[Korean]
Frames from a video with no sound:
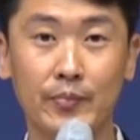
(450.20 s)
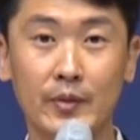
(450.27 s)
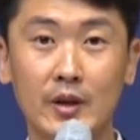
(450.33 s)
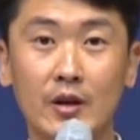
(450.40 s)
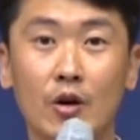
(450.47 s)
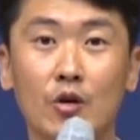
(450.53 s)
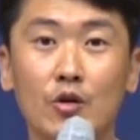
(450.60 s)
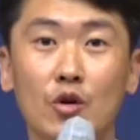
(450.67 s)

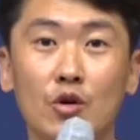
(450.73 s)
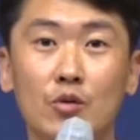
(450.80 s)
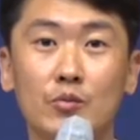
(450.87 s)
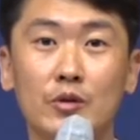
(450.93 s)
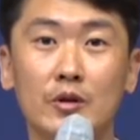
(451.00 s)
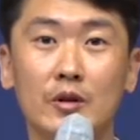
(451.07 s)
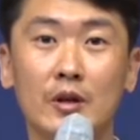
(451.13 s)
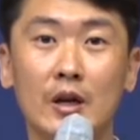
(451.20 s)
이
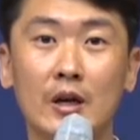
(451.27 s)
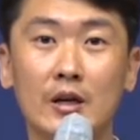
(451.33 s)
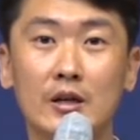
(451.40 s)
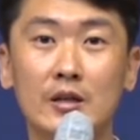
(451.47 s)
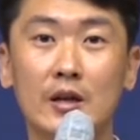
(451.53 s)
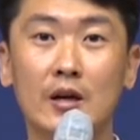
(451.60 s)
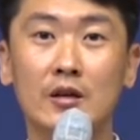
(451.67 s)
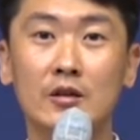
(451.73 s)
어려움을
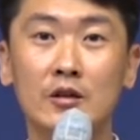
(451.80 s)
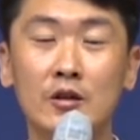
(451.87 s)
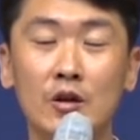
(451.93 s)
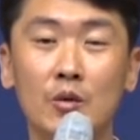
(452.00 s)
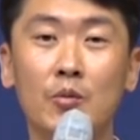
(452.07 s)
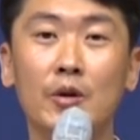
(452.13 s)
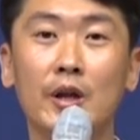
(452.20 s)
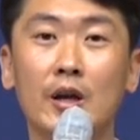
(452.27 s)
그냥
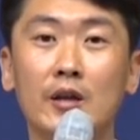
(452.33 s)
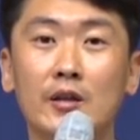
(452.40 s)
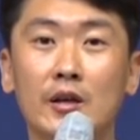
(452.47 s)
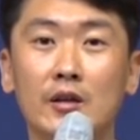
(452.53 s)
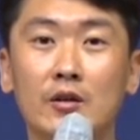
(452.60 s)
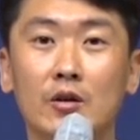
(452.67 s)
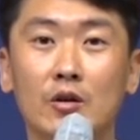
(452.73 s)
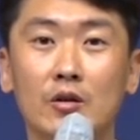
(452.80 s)
흘려보내게
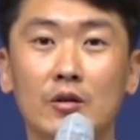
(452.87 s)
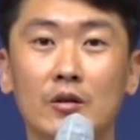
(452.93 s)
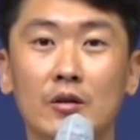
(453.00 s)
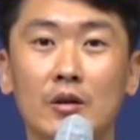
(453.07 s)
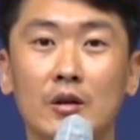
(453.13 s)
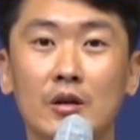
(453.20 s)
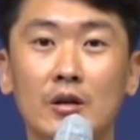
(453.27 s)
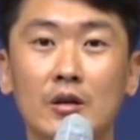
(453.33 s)
되는 것
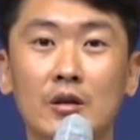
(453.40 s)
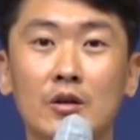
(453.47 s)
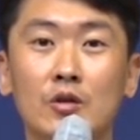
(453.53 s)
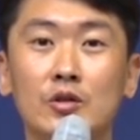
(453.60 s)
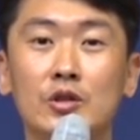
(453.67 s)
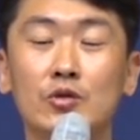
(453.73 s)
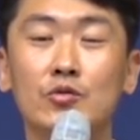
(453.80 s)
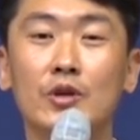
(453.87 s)

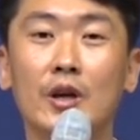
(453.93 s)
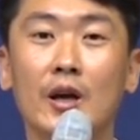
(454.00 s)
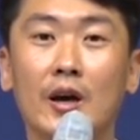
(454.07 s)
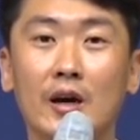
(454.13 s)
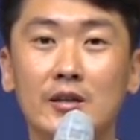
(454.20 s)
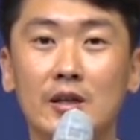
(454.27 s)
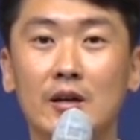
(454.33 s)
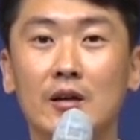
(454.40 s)
이것이 우리에게
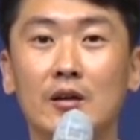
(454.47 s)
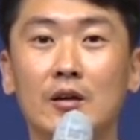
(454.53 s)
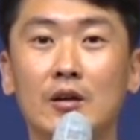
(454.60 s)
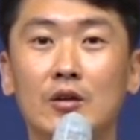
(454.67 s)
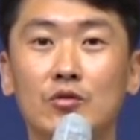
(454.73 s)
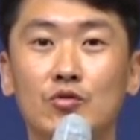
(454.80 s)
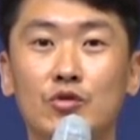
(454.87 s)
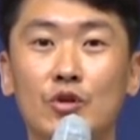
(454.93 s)
가장
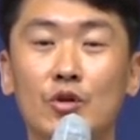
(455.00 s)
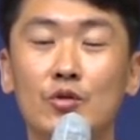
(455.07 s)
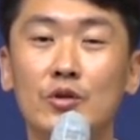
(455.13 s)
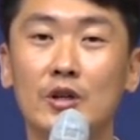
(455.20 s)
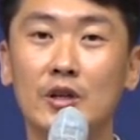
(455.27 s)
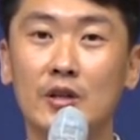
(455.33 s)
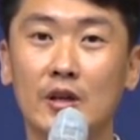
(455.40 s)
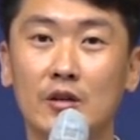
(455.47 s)
두려운
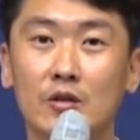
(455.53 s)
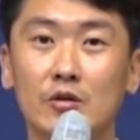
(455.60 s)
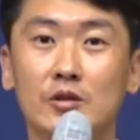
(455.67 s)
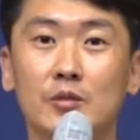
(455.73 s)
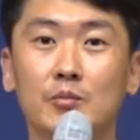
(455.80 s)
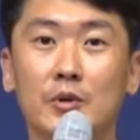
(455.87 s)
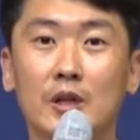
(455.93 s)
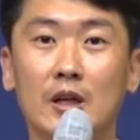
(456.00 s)
일이 되는
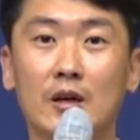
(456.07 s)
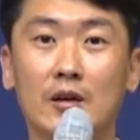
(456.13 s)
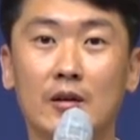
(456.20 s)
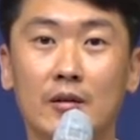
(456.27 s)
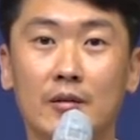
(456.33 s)
것입니다.